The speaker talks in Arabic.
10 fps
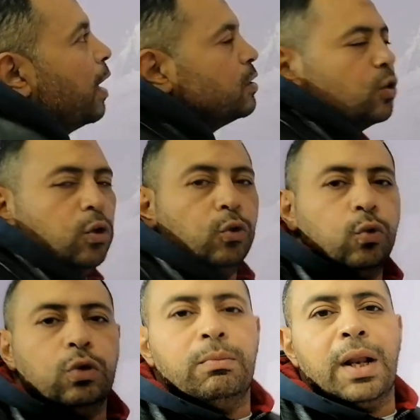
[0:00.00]
حرس
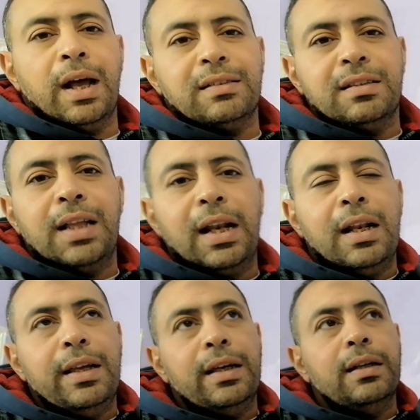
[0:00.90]
الحدود منع الصيد على
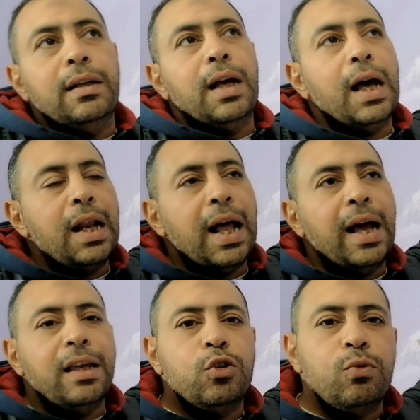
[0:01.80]
الايه على
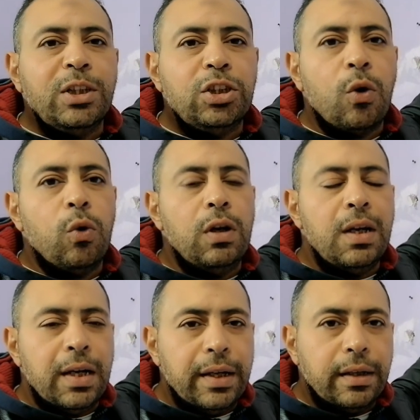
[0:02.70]
الحاجز ومشى
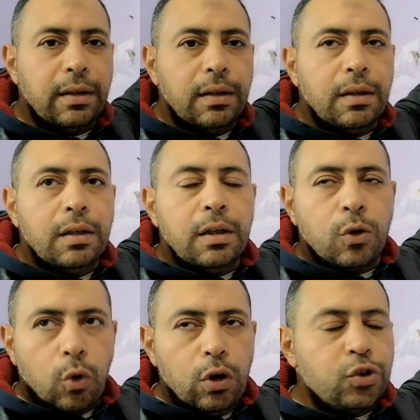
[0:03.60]
كل الايه
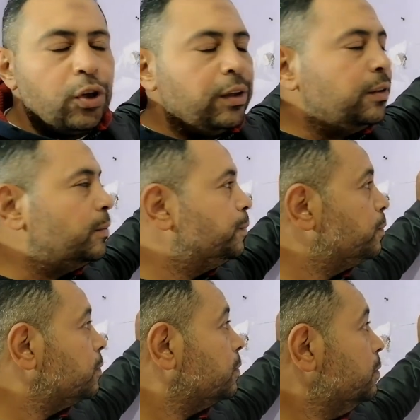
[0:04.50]
كل الصيادين
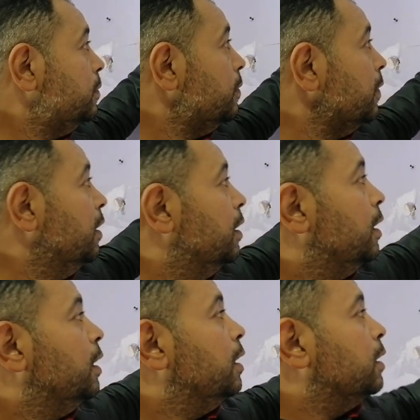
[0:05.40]

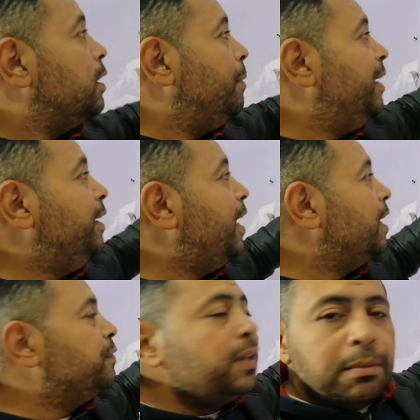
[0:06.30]
طبعا احنا
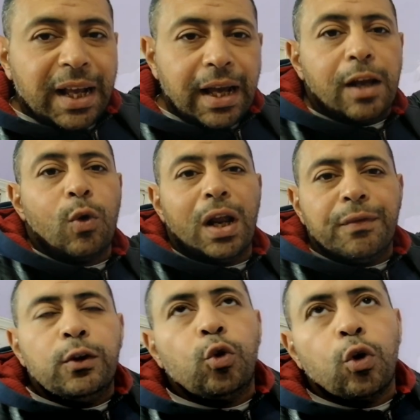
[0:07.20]
عارفين المكان
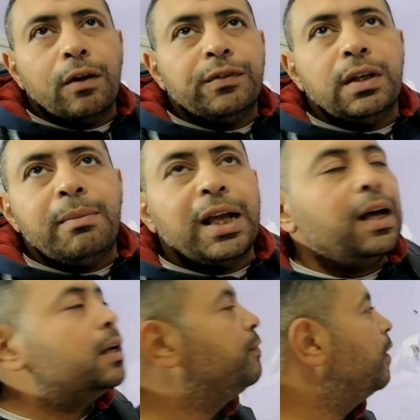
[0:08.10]
وعارفين جغرافيه
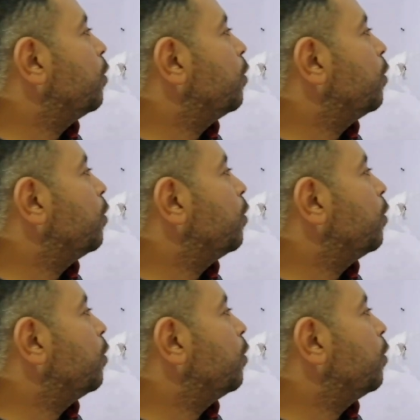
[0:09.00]
المكان